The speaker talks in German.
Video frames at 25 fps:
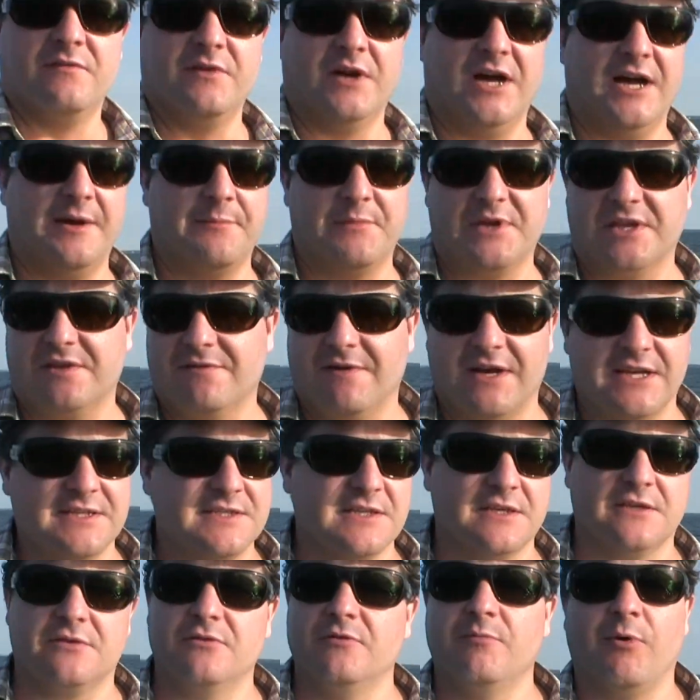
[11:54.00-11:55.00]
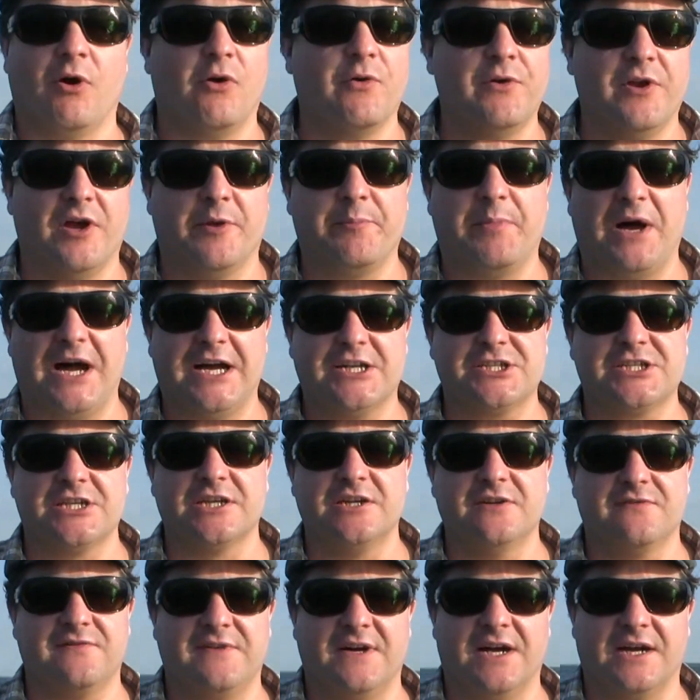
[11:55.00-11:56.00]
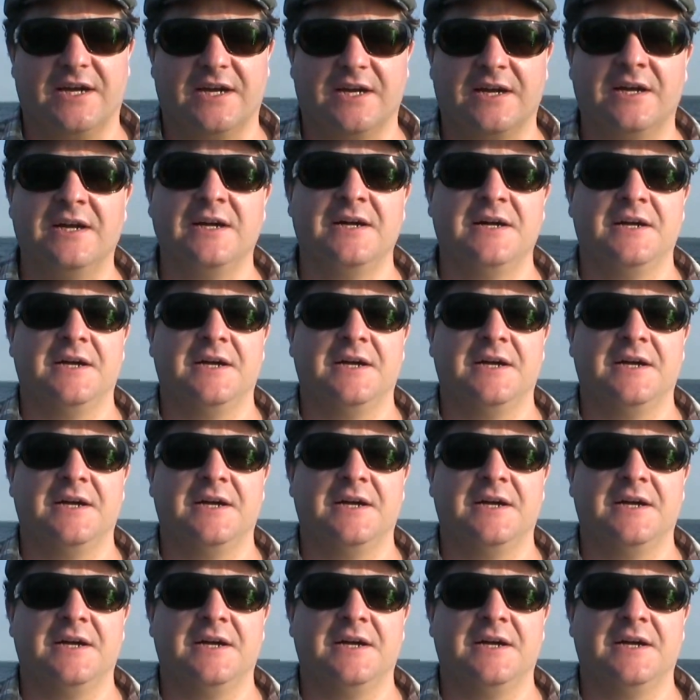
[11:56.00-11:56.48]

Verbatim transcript: Wir haben, ich weiß nicht, über 100 Barsche gefangen.